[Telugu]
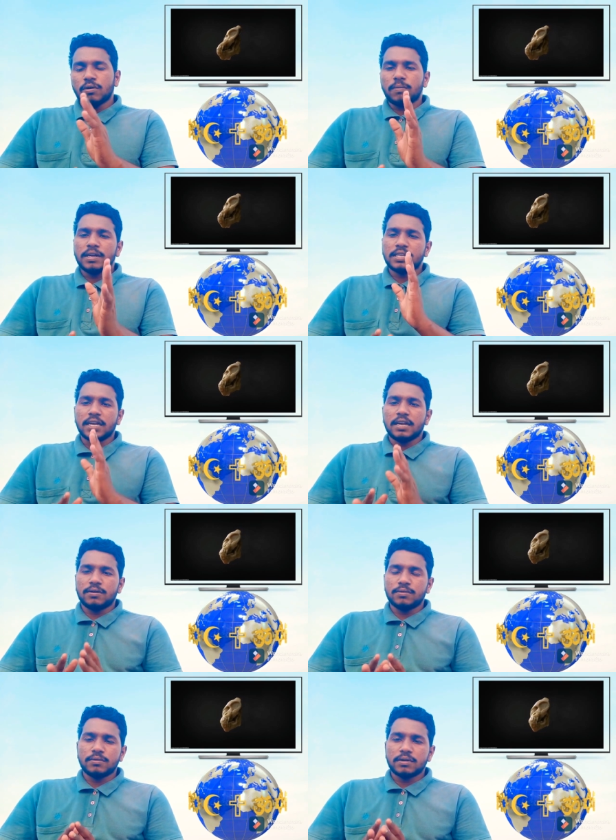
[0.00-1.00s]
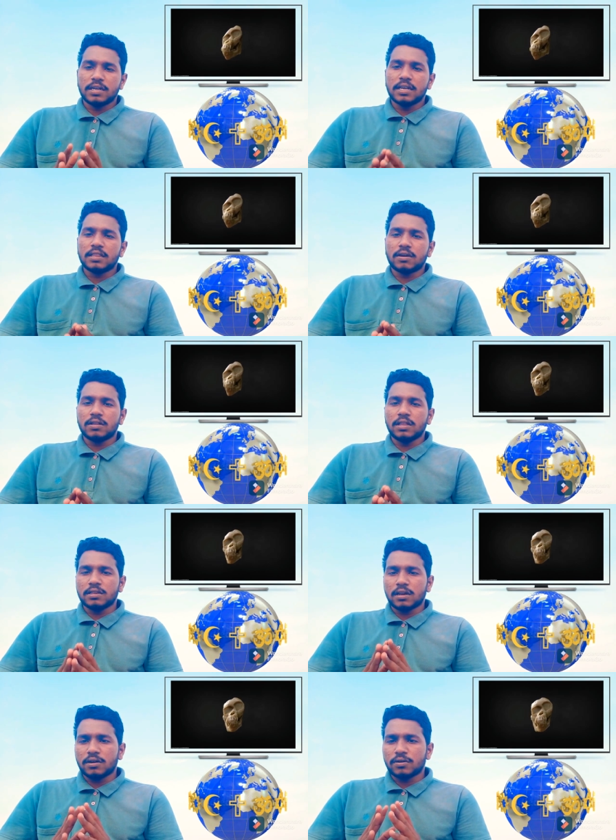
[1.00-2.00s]
ఒక మనిషి అయ్యాడు చేసిన తర్వాత
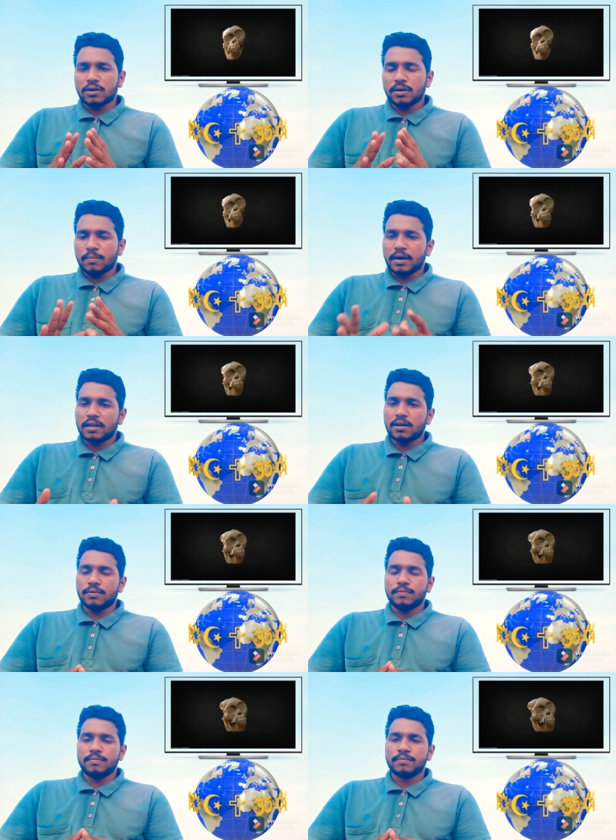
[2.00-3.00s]
అతను కట్టుకోవడానికి బట్టలు